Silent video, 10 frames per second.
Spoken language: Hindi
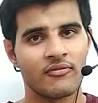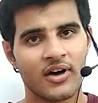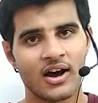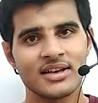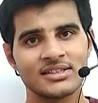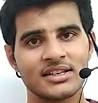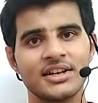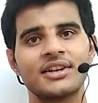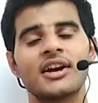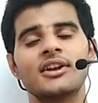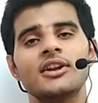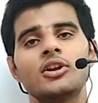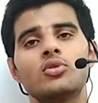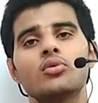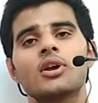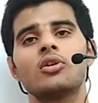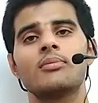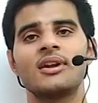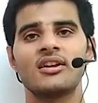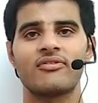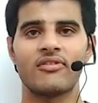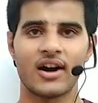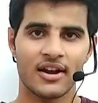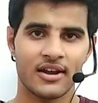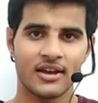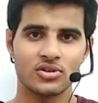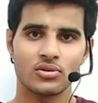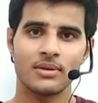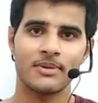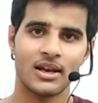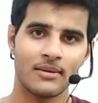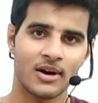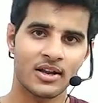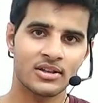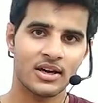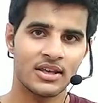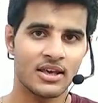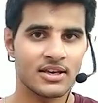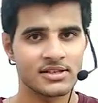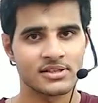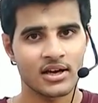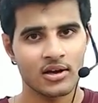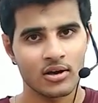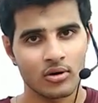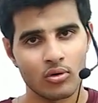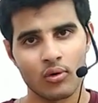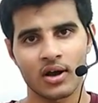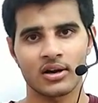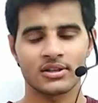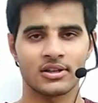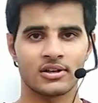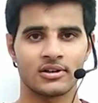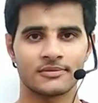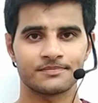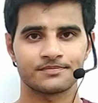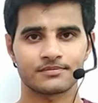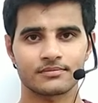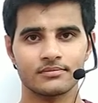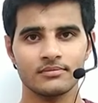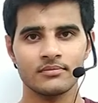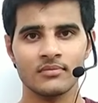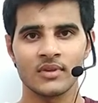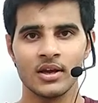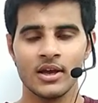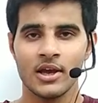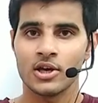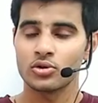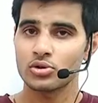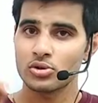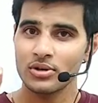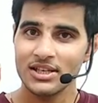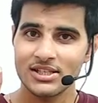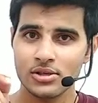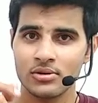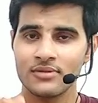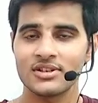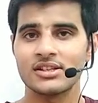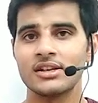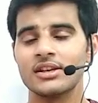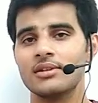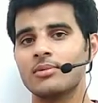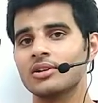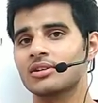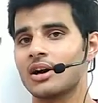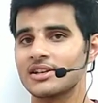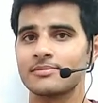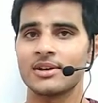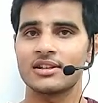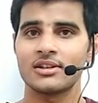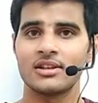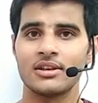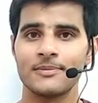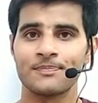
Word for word: वहाँ से 32 किलोमीटर फार है जो कि पहले भारत का ही एक हिस्सा हुआ करता था दोस्तों इस यूनिवर्सिटी की बहुत ख़ास बातें थी